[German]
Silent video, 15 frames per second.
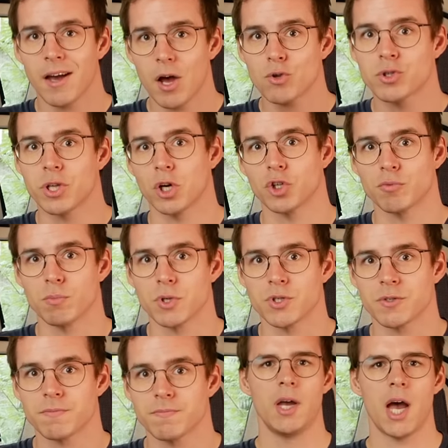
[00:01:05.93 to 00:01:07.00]
austauschen
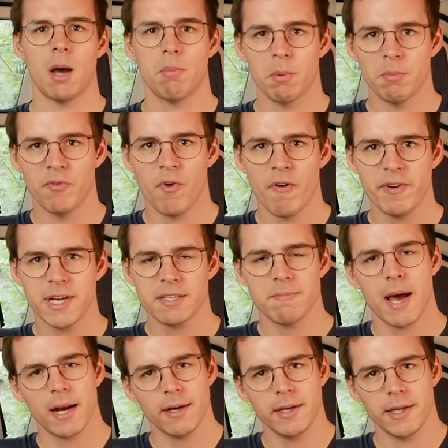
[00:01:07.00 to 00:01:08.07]
muss. Aber bevor wir das machen,